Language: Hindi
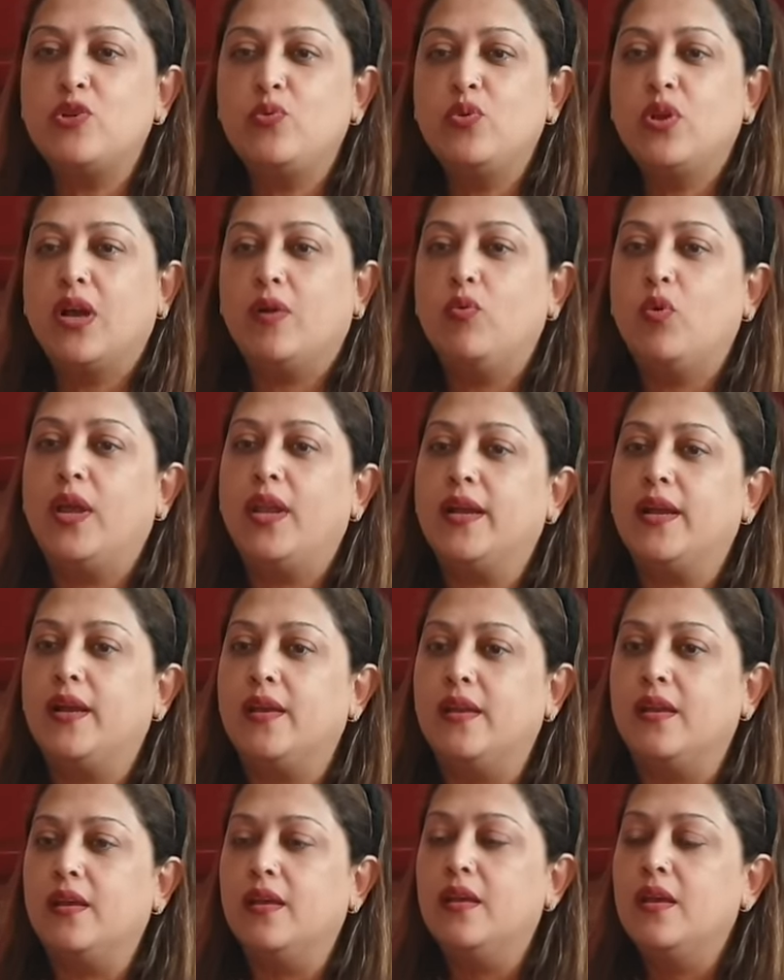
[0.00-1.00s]
उनका वो वाला
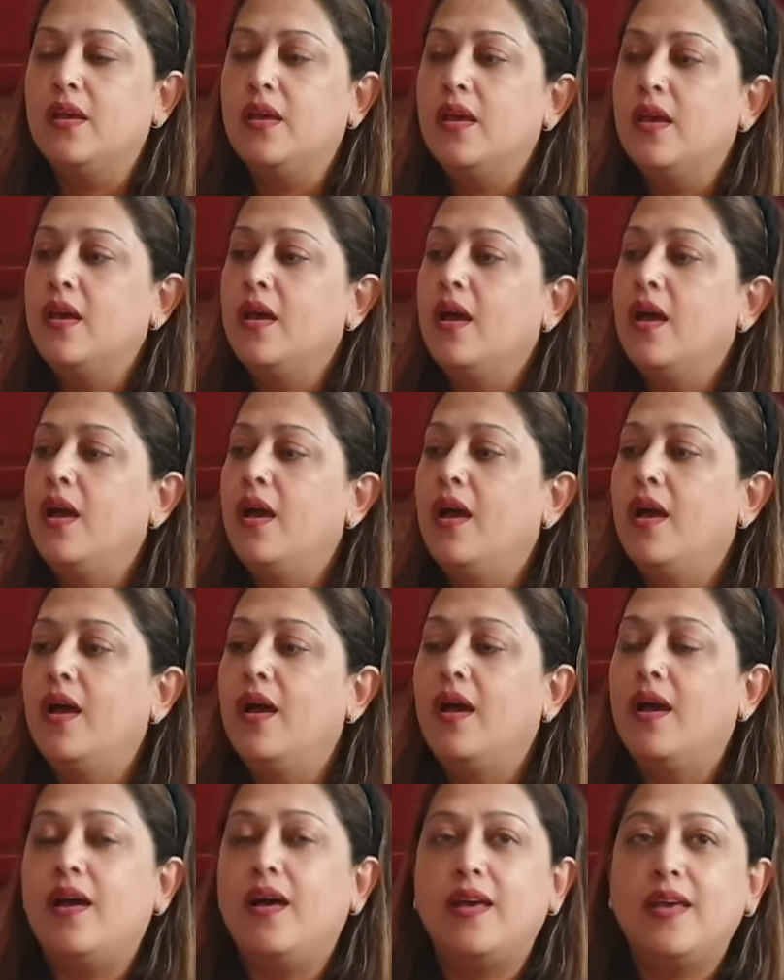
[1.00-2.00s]
गाना
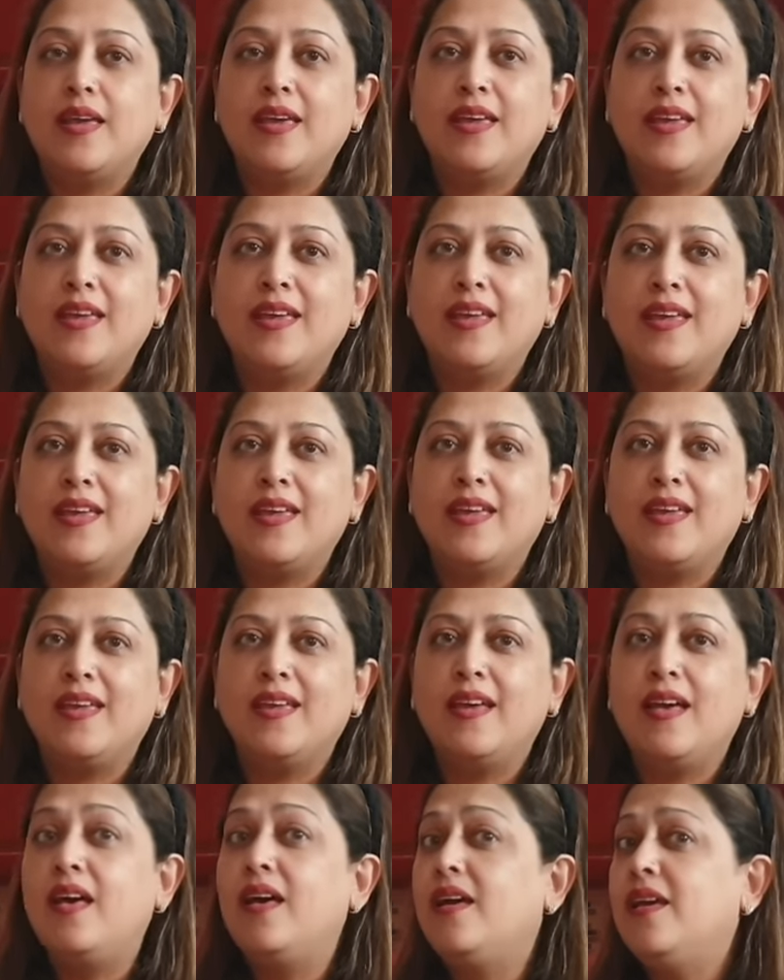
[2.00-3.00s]
हाय
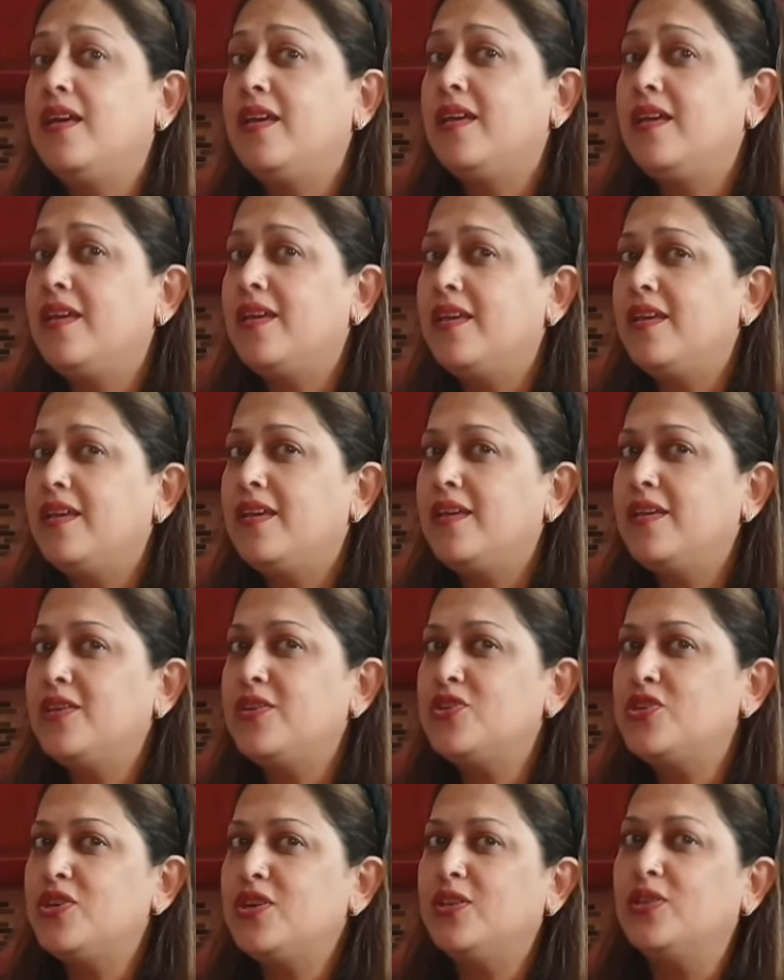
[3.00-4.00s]
हाय
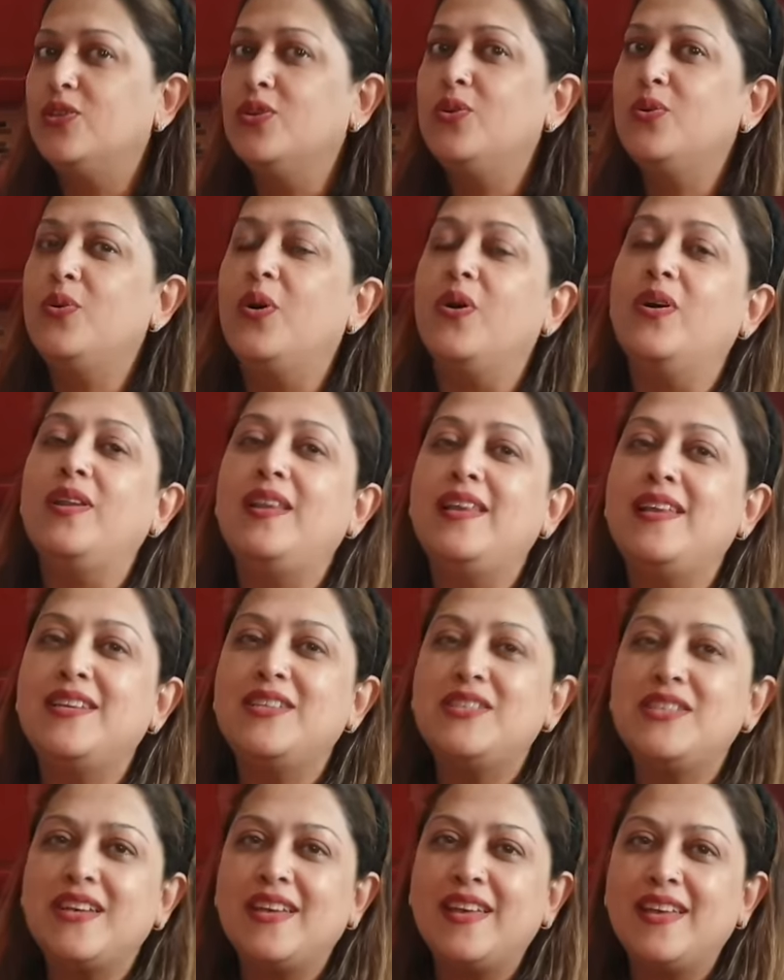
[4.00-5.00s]
जदो हल
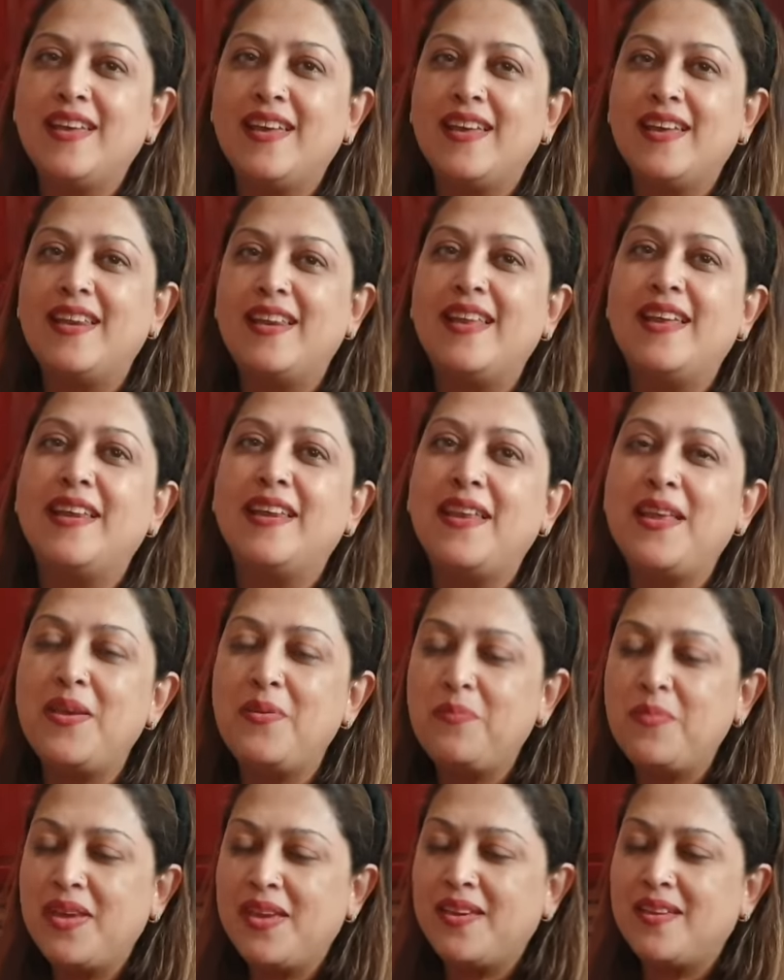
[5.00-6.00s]
जे
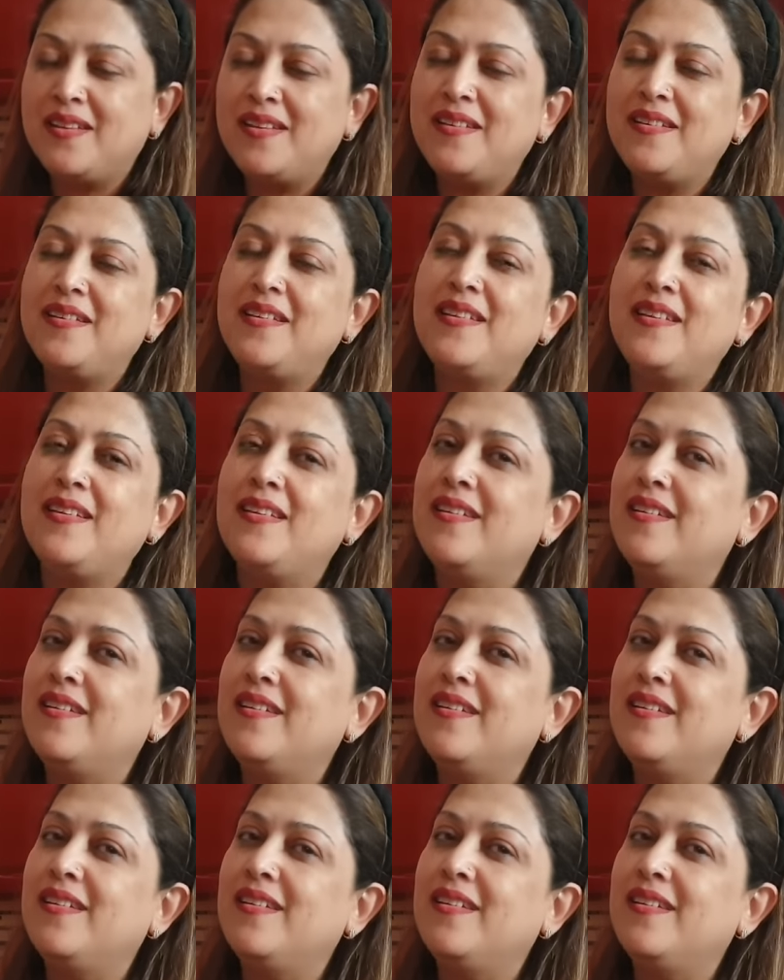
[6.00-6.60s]
मेरा ना